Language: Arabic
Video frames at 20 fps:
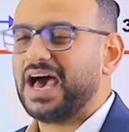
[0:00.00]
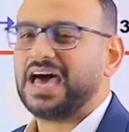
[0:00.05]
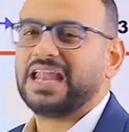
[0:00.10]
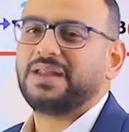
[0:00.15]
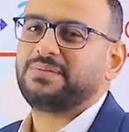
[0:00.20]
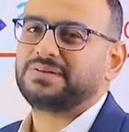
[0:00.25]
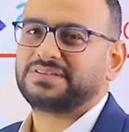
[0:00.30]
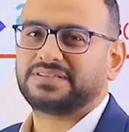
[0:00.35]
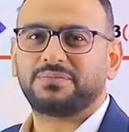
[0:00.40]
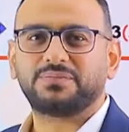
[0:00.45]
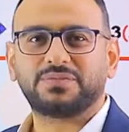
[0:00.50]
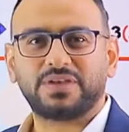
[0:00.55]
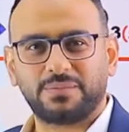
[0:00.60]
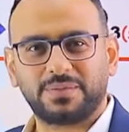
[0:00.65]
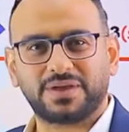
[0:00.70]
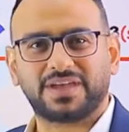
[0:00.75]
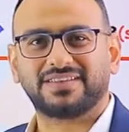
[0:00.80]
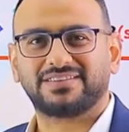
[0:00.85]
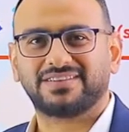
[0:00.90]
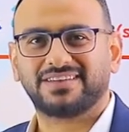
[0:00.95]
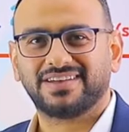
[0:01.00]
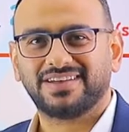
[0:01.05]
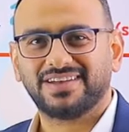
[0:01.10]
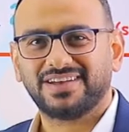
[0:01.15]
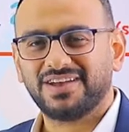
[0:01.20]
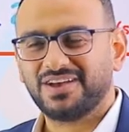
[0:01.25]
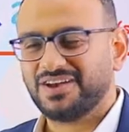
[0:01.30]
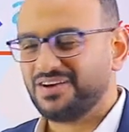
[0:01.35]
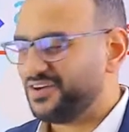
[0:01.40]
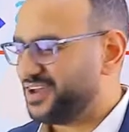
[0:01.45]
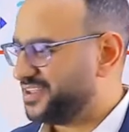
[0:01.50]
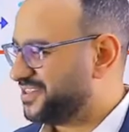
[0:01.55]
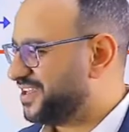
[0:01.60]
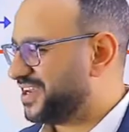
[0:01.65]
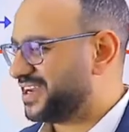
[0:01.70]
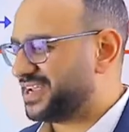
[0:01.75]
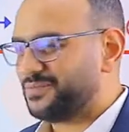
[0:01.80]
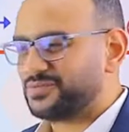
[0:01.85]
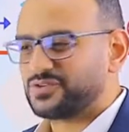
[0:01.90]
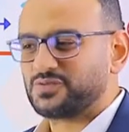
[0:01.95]
انا بستمتع بكده
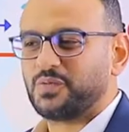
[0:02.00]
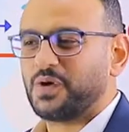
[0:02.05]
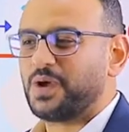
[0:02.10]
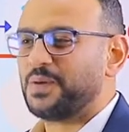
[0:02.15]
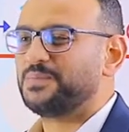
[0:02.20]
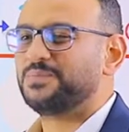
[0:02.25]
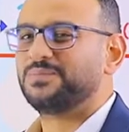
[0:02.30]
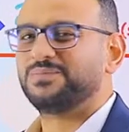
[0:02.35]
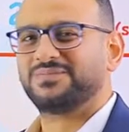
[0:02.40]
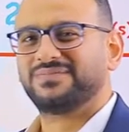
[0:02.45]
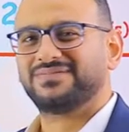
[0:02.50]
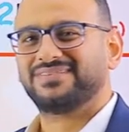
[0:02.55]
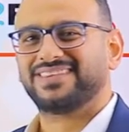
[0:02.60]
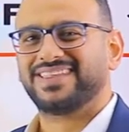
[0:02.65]
الدرجه مش مهمه